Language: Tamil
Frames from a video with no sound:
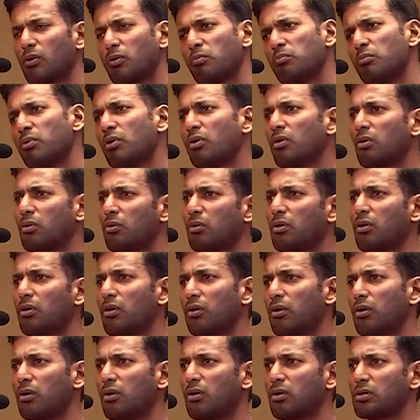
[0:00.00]
ரொம்ப
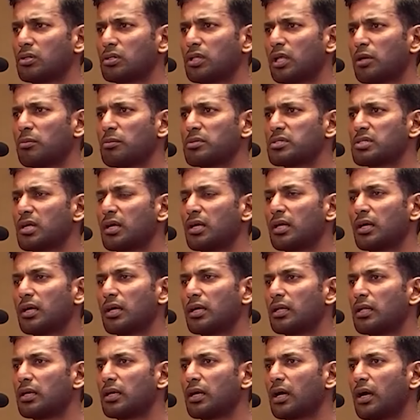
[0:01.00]

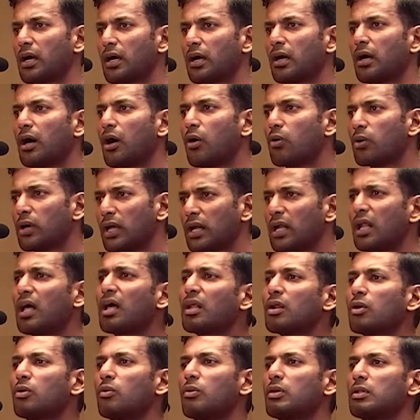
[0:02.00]
திறமைசாலிகள் இருக்காங்க அவங்க
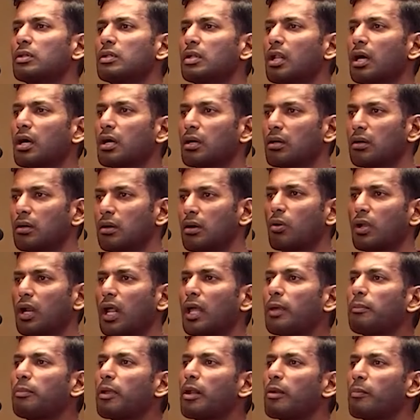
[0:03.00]
எல்லாருக்கும் வந்து நாங்கள் ஒரு
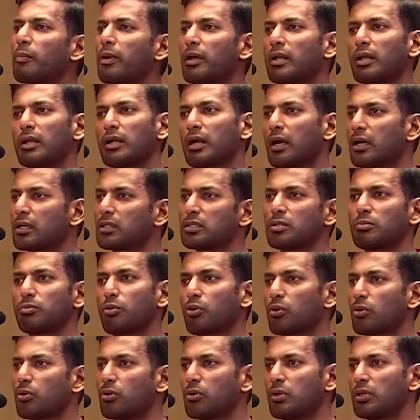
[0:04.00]
ஐபிஎல் மாதிரி நடத்த
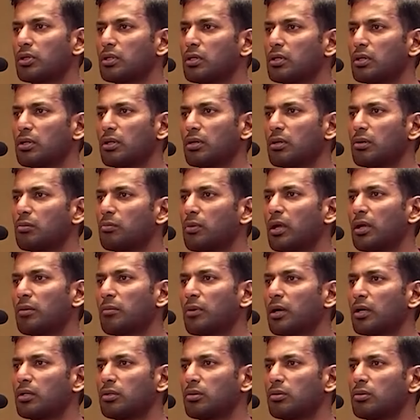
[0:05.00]
போகிறோம் இந்த மே
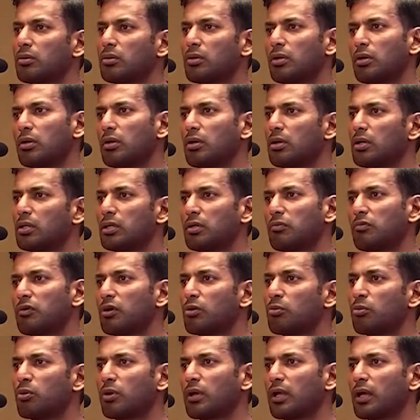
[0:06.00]
மாதம் இந்த
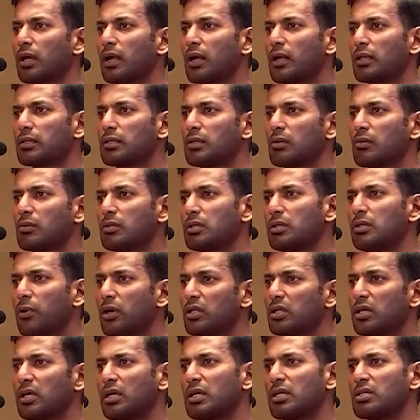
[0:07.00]
விடுமுறை காலத்தில் வந்து
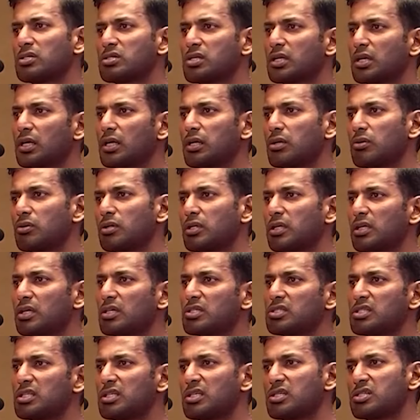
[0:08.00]
மதுரை டிஸ்ட்ரிக்ட்லேயும்
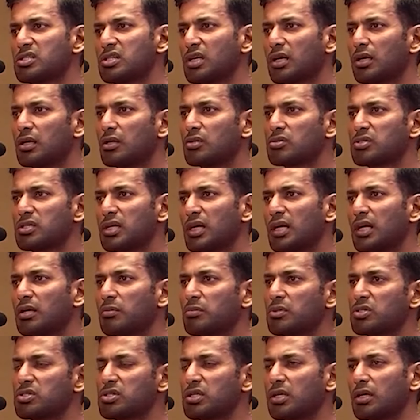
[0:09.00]
திருச்சி டிஸ்ட்ரிக்ட்லேயும்
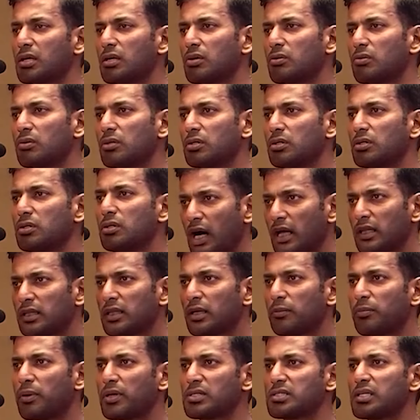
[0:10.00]
சேலம் டிஸ்ட்ரிக்ட்லேயும் வந்து
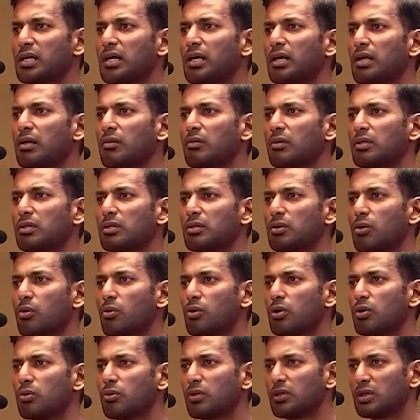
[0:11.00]
அந்த பசங்களை வந்து
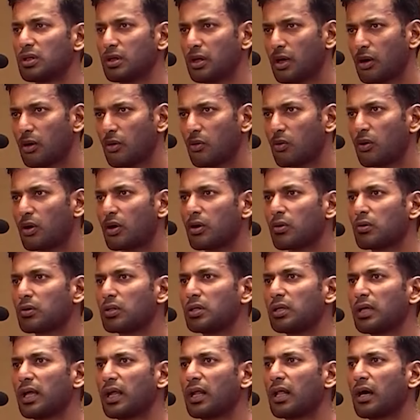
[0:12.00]
கொண்டு வந்து அவங்கள
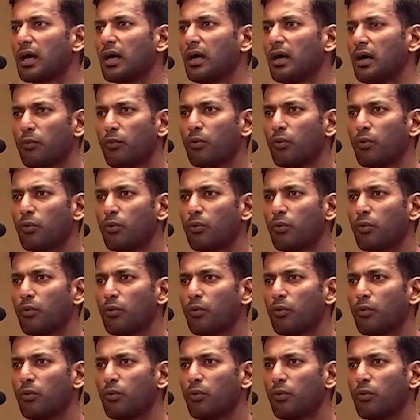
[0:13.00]
வந்து ஏன்னா